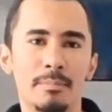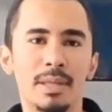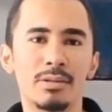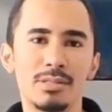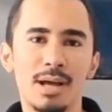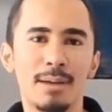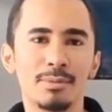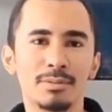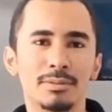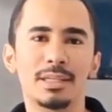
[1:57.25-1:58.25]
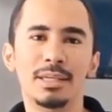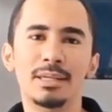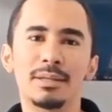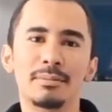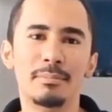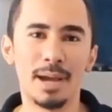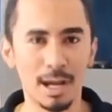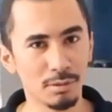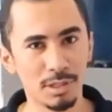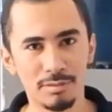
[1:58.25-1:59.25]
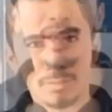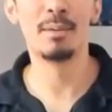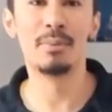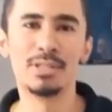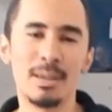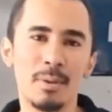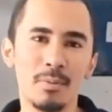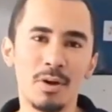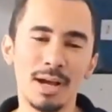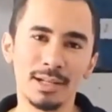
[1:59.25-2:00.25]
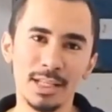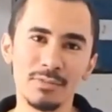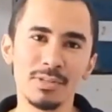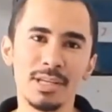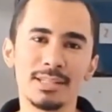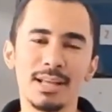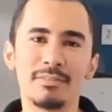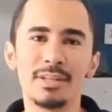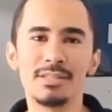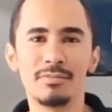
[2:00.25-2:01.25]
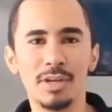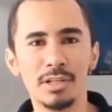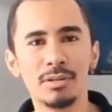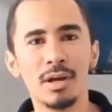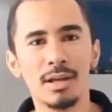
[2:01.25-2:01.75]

B2W e Mercado Livre. Pois é, meu amigo, agradeço você que está vendo esse vídeo.